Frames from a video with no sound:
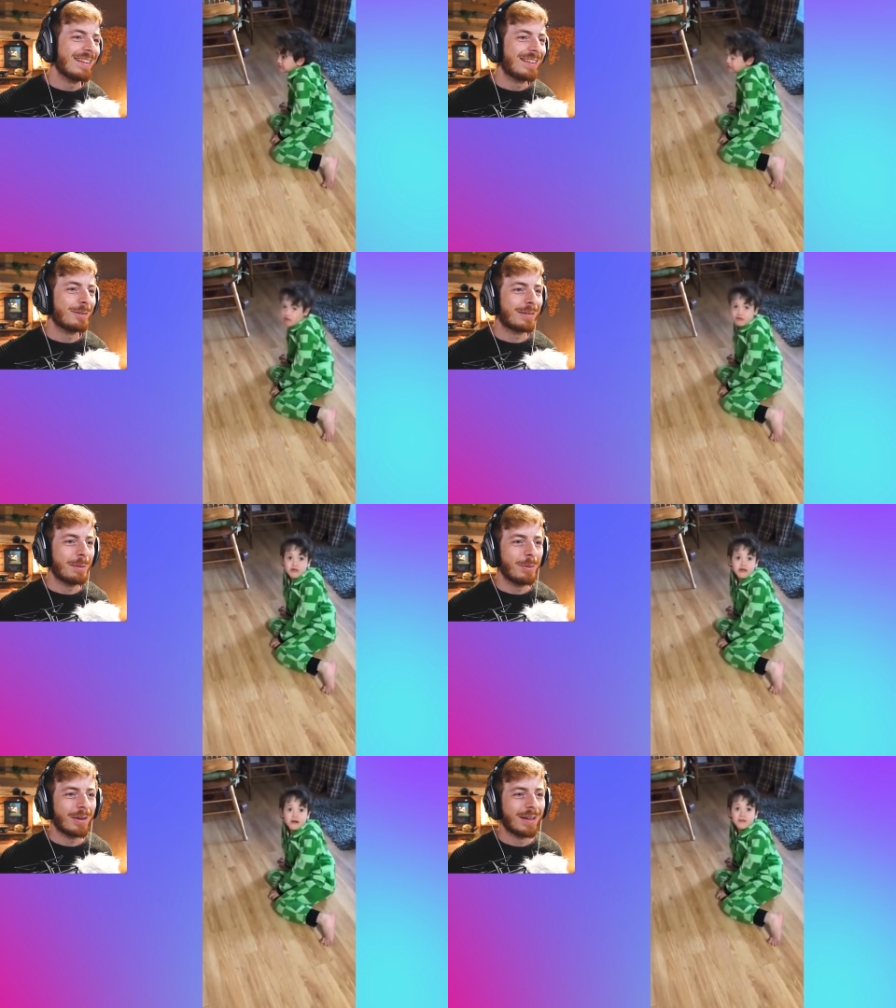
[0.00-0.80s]
elle dit c'est juste
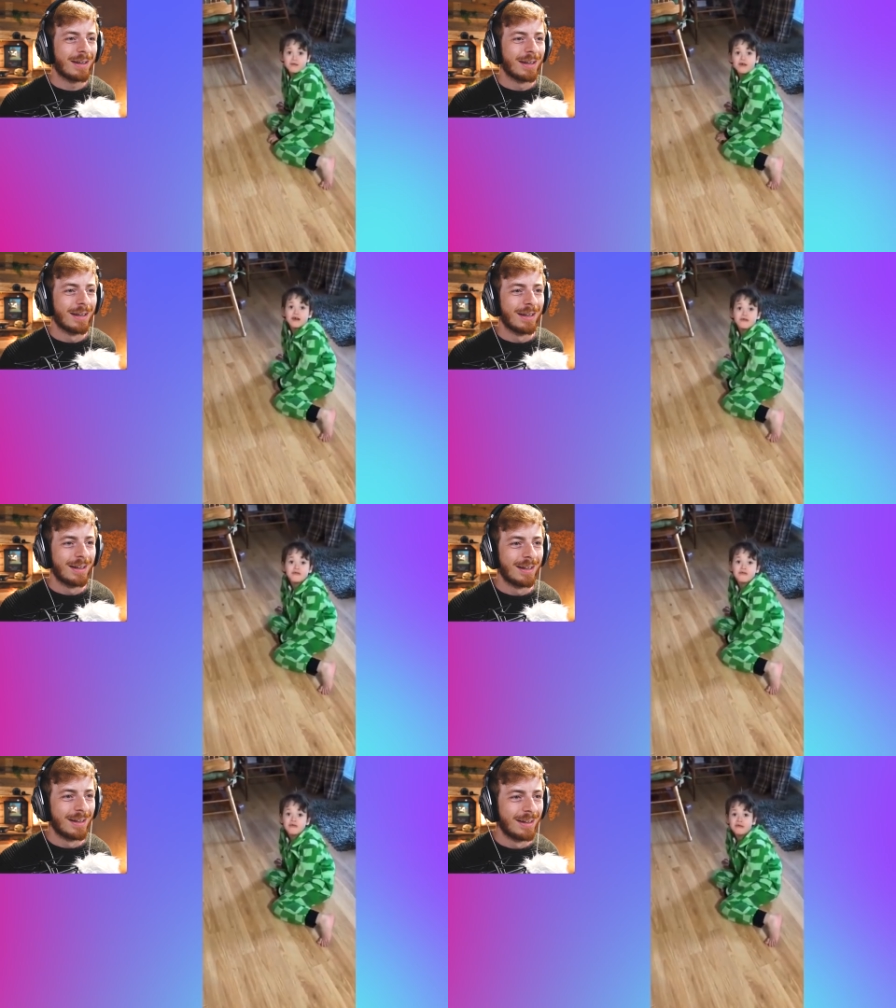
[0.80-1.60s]
un bug.
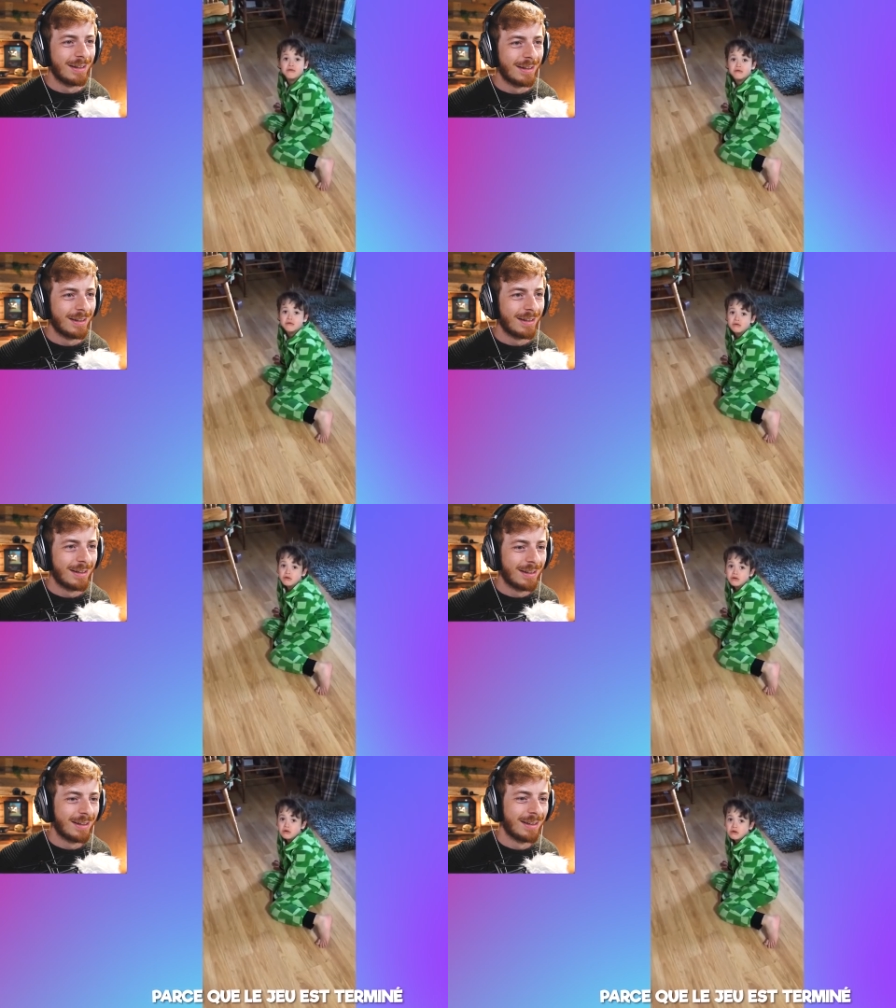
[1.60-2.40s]

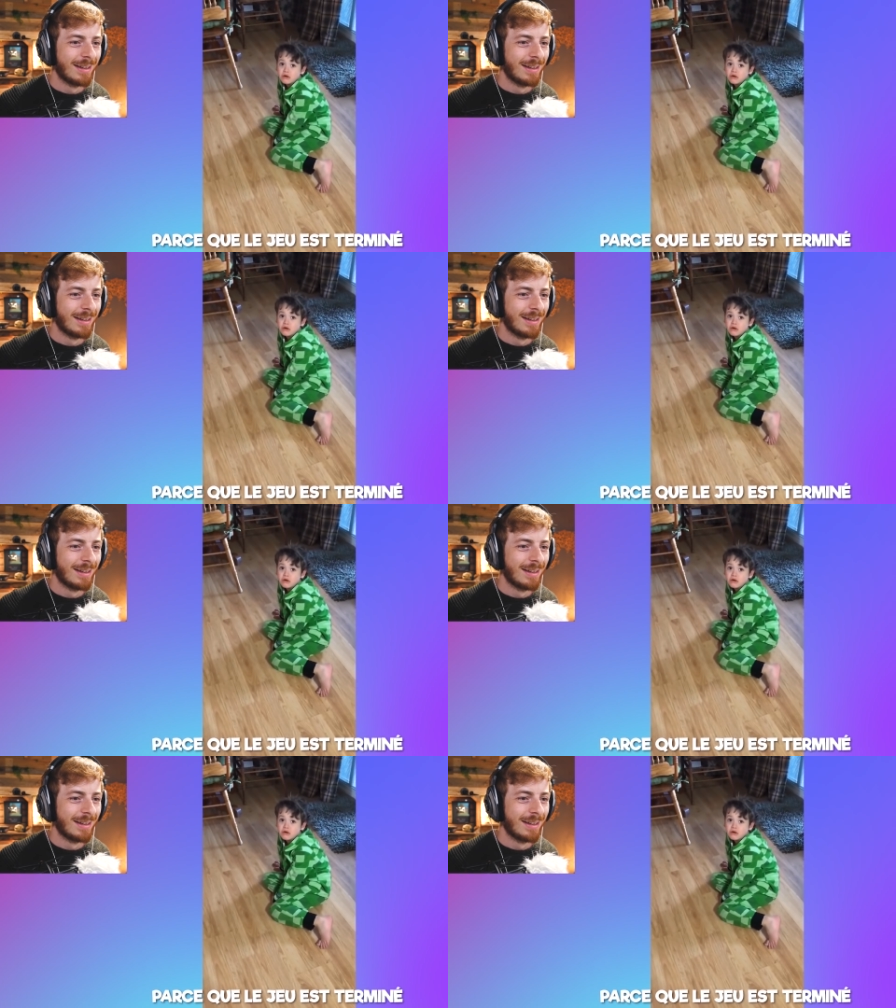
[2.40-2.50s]
Il